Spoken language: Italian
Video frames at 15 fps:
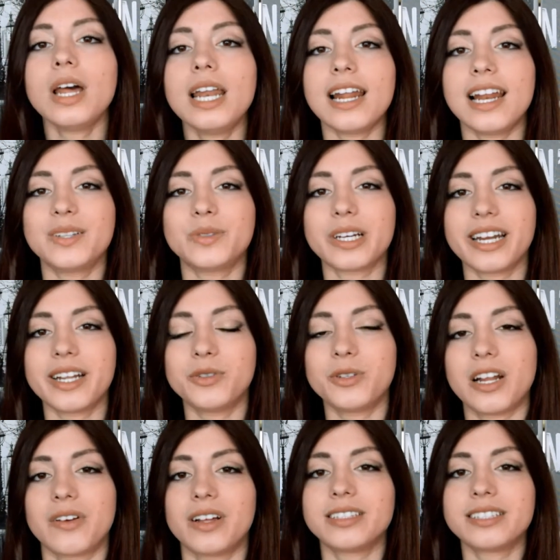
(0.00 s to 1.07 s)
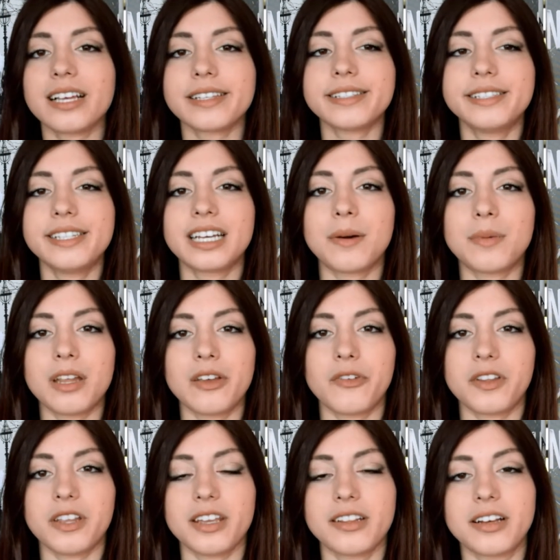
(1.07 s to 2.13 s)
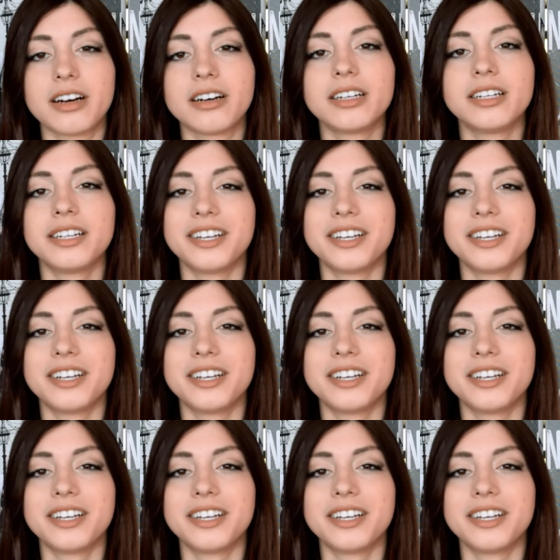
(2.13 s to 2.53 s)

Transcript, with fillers: Qual è la tua creatura fantastica preferita?